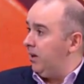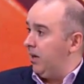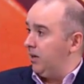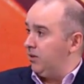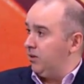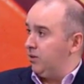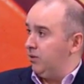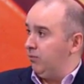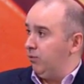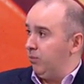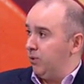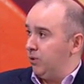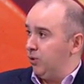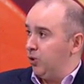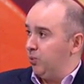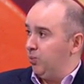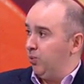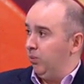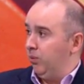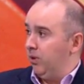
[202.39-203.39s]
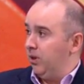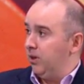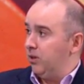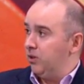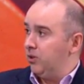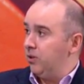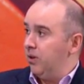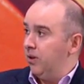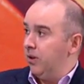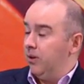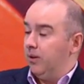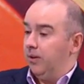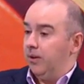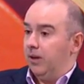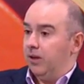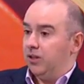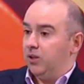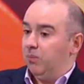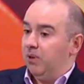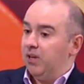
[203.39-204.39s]
que estas informações públicas,
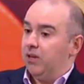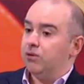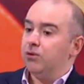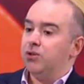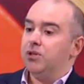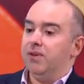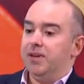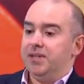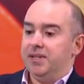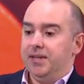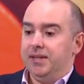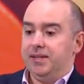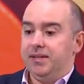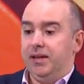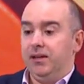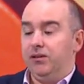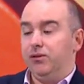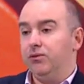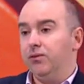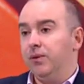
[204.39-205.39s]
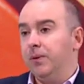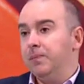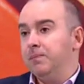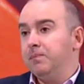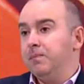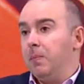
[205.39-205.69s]
as aplicações tivessem acesso.